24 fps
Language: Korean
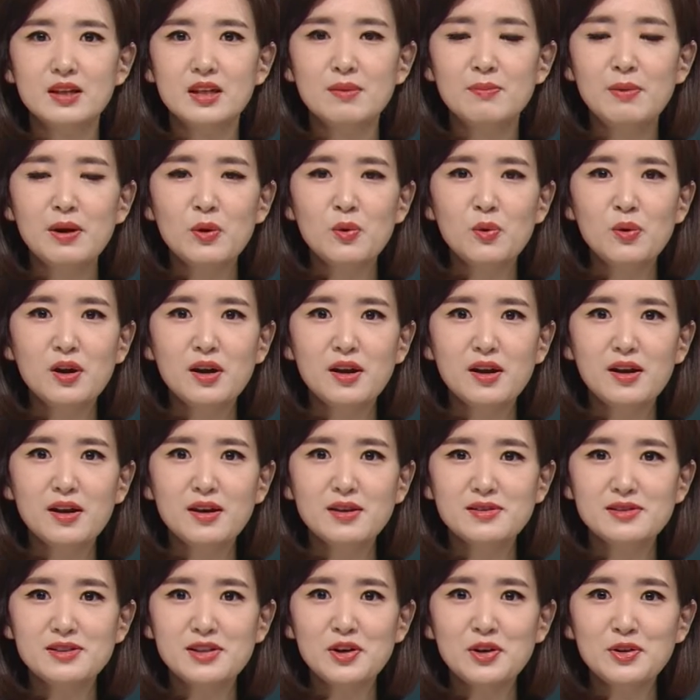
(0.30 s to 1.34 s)

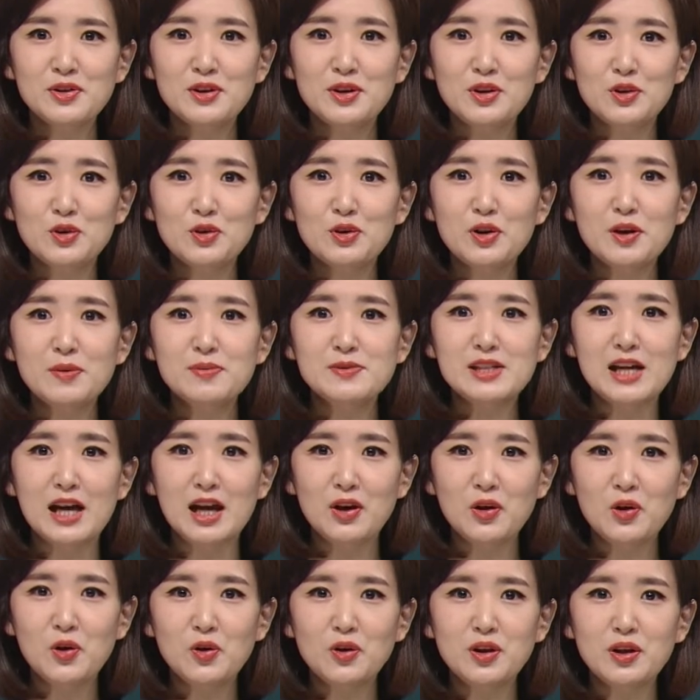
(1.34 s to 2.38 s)
김해공항의 첫 유럽
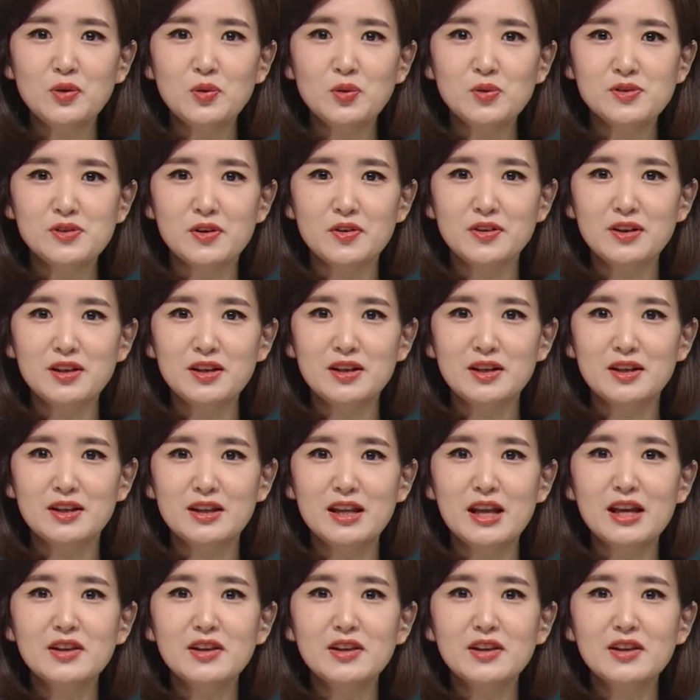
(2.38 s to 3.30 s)
장거리 노선이